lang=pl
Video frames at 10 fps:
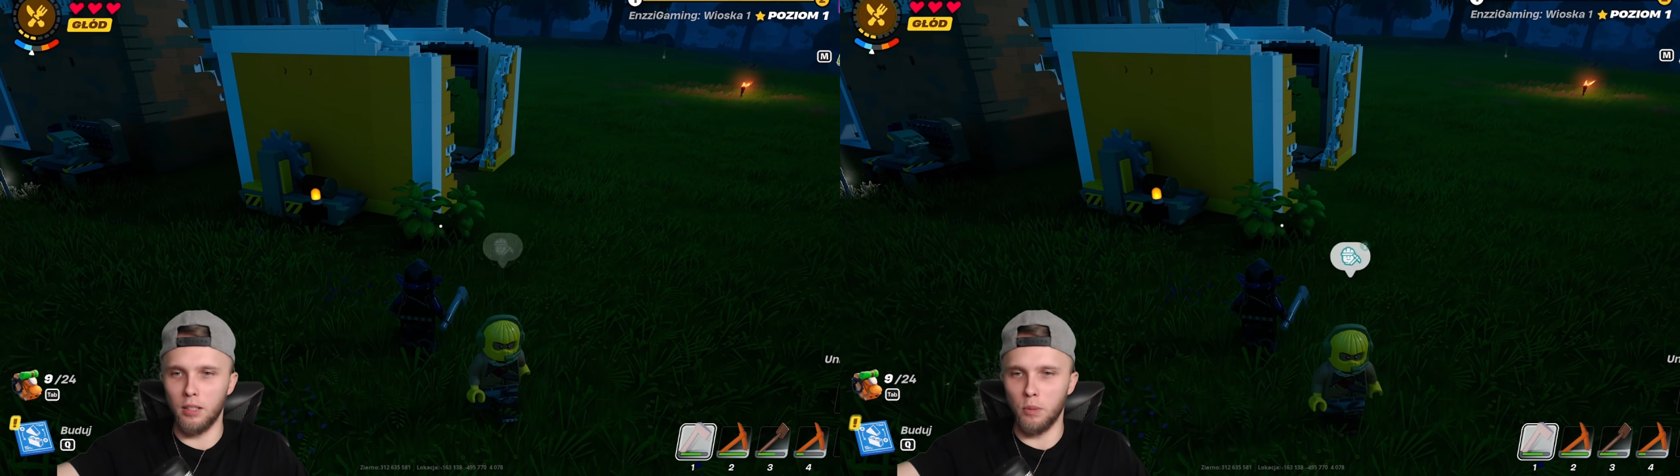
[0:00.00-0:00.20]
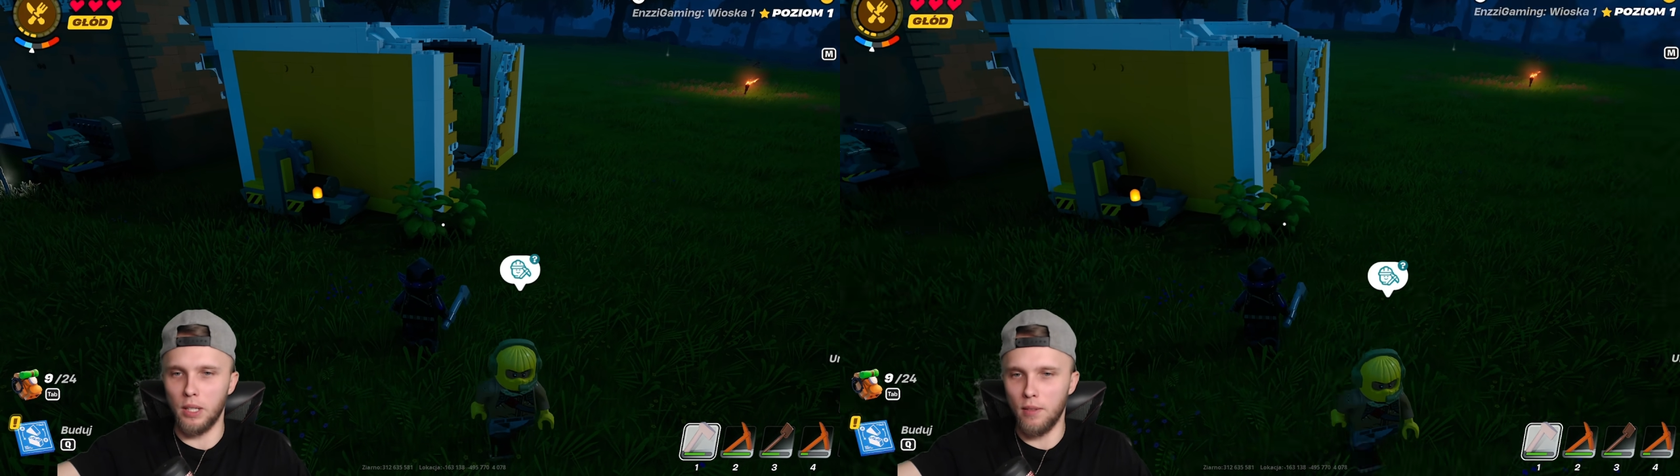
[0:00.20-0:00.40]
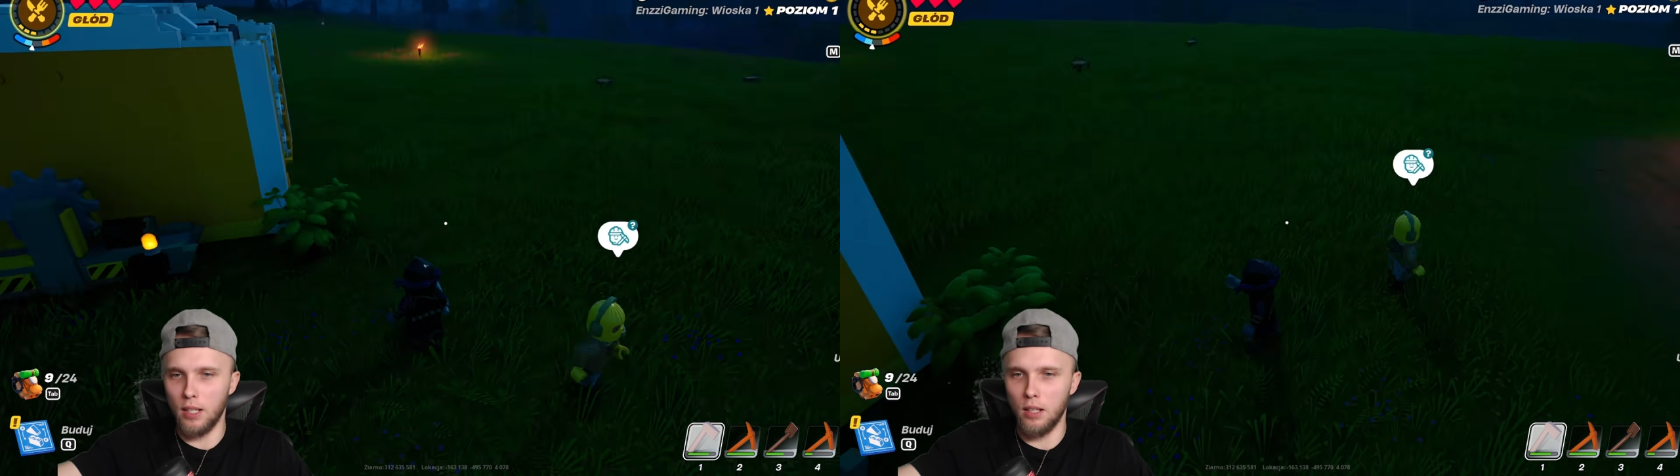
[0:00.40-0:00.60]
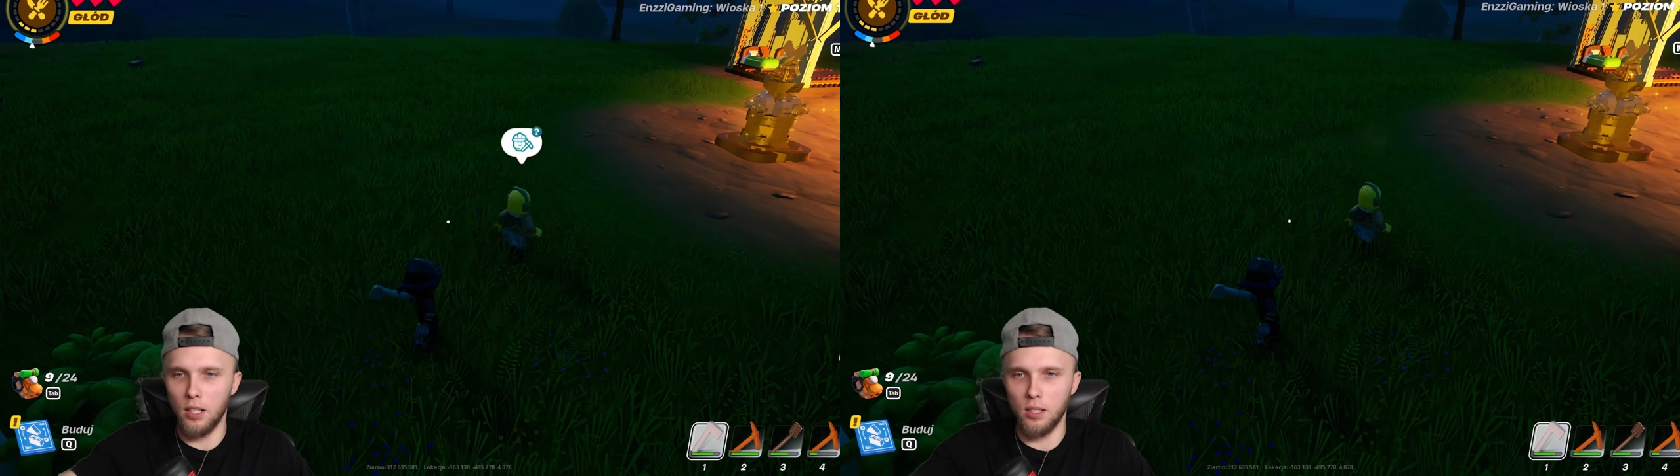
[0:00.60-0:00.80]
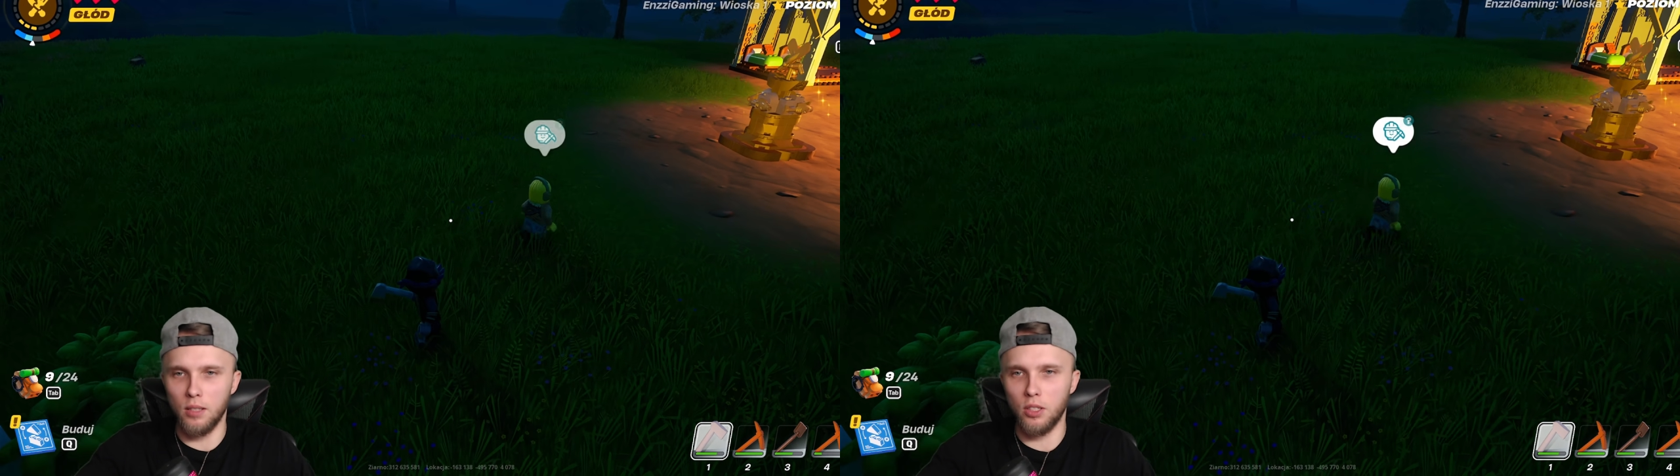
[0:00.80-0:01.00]
Co prawda
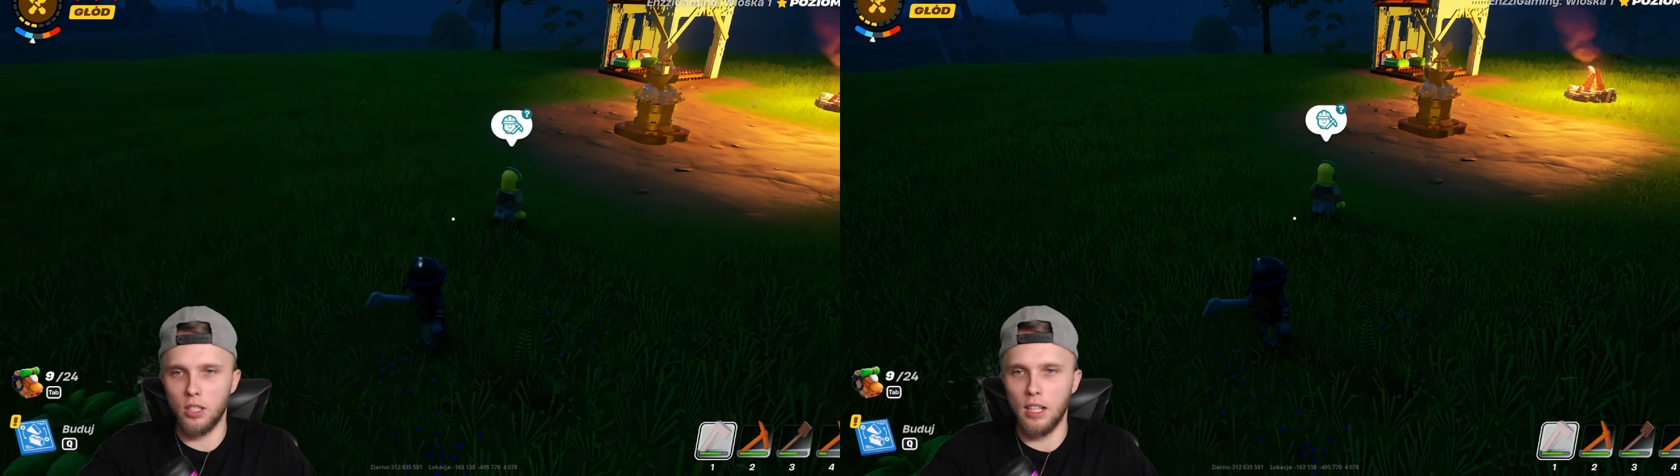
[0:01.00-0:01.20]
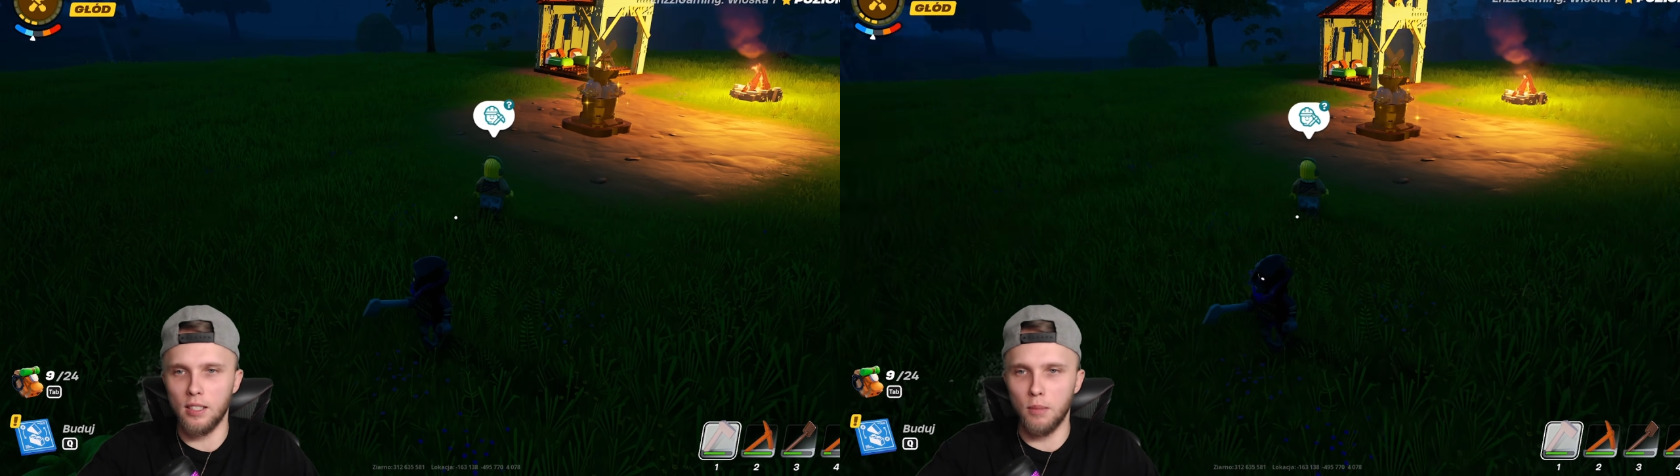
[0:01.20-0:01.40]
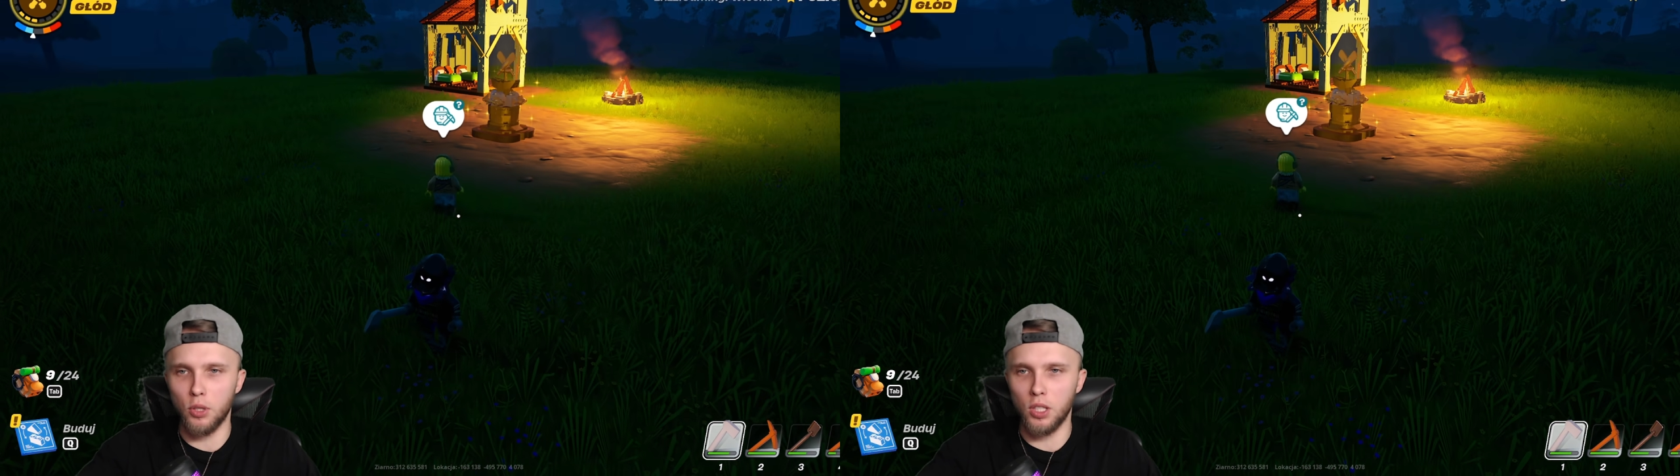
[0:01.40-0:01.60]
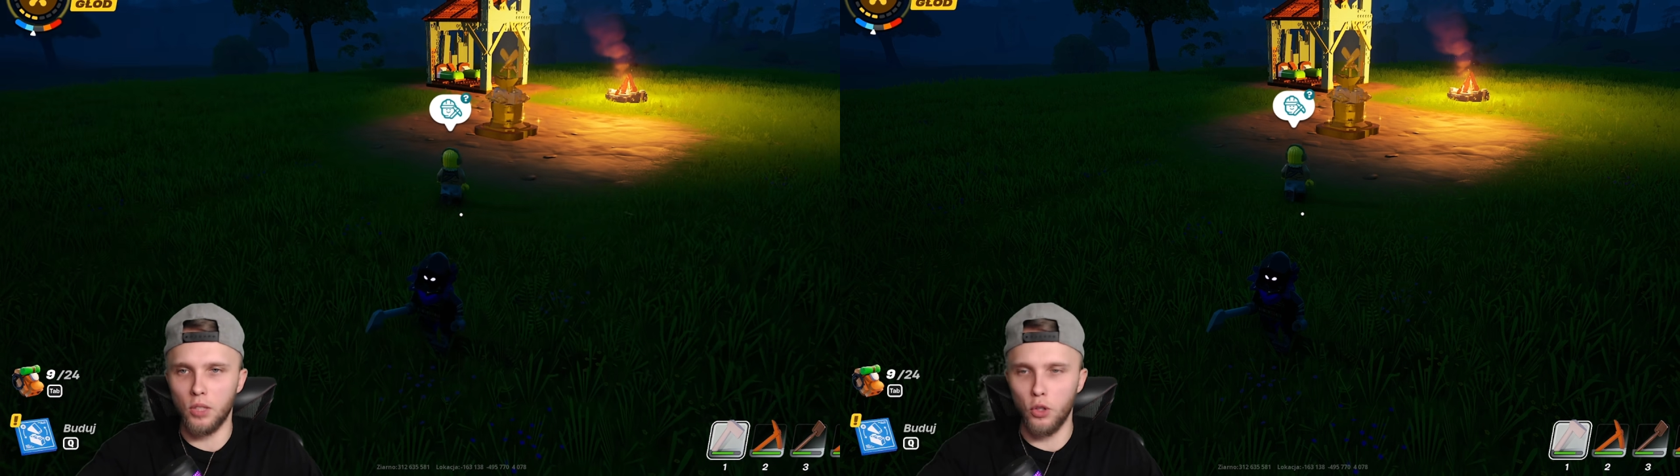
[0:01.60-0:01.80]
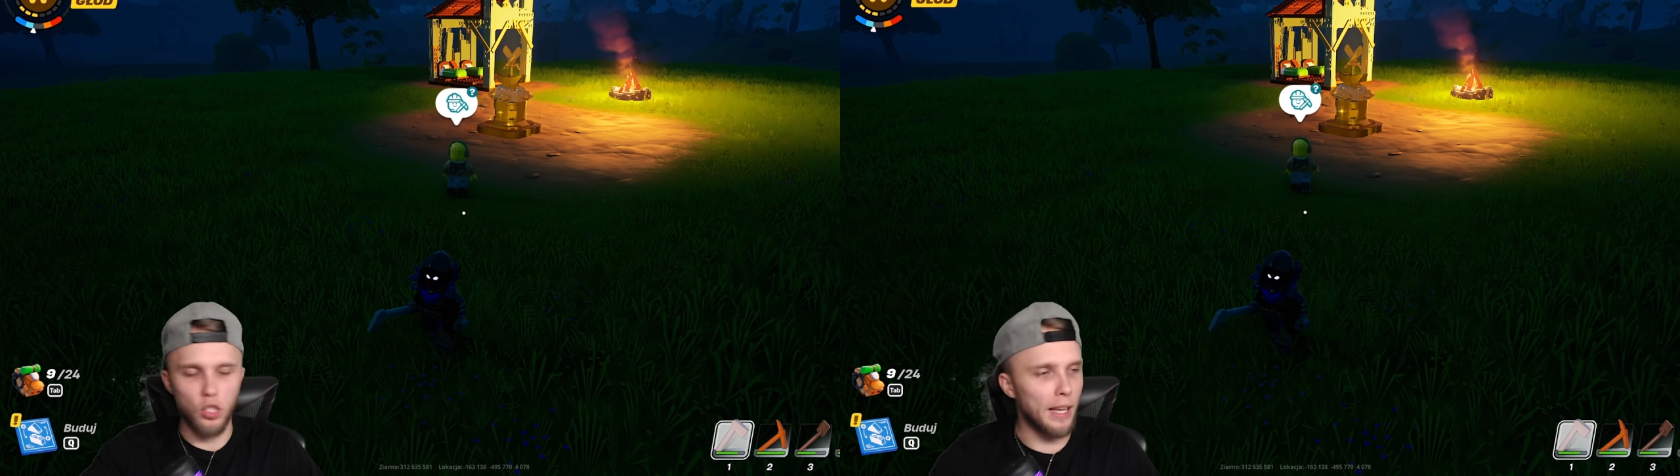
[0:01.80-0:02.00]
nazywa się asem przez twarze,